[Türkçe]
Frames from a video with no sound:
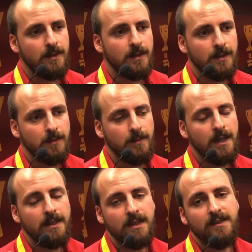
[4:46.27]
e,
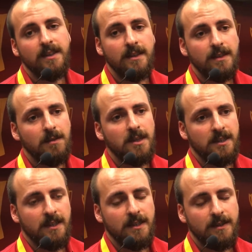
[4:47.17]
maalesef sıkıntılı
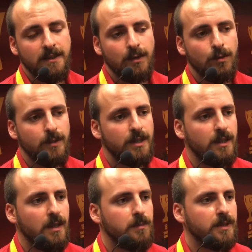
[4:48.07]
başladı. Aslında sezon
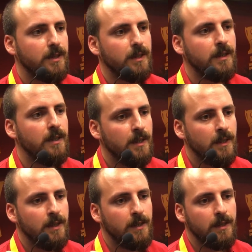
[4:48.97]
başı kampında
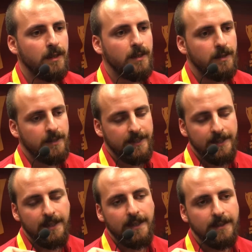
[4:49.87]
e,
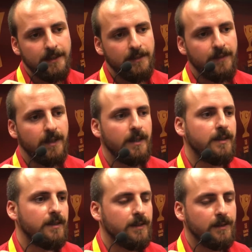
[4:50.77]
iyilerdi fakat
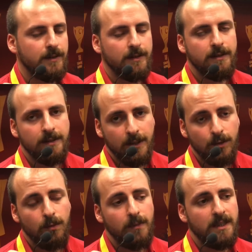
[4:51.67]

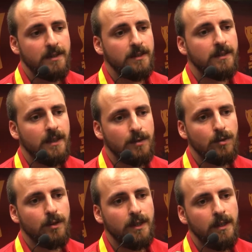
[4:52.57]
sezon başladıktan
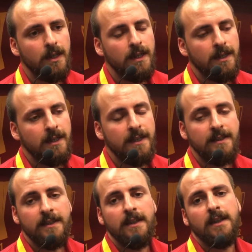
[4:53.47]
sonra
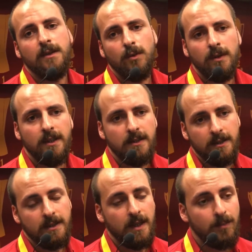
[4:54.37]
eskiyi aratıyorlar
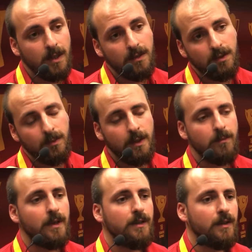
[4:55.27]
açıkçası. Hem Nagatomo hem
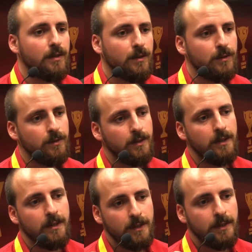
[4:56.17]
Mariano e,
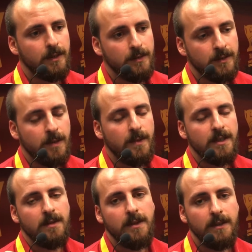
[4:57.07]
zaman
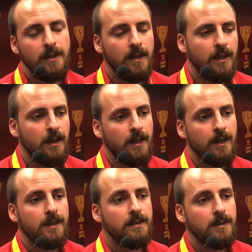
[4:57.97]
zaman
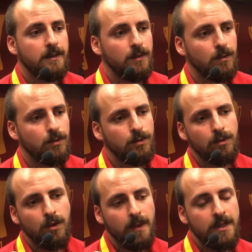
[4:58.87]
hayal kırıklığı
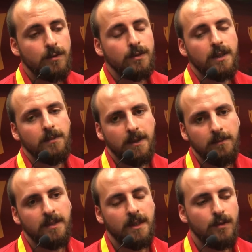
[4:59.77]
oluşturuyor. Bence bunları bir, bir an